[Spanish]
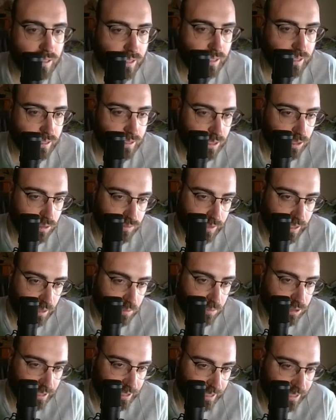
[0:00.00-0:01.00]
que si nos
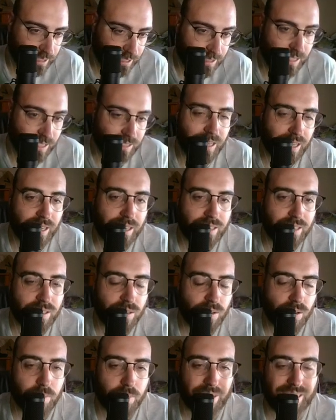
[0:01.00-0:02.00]
fijamos aquí está Shanks,
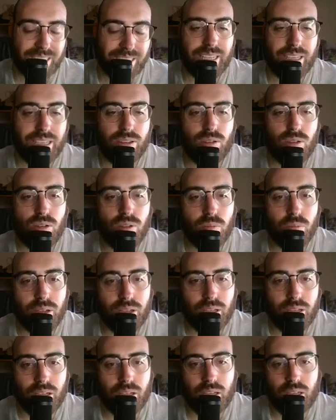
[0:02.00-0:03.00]
lo que pasa que yo no
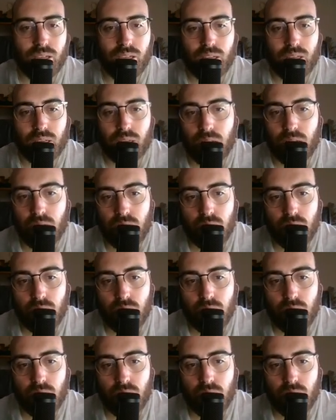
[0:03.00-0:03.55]
me...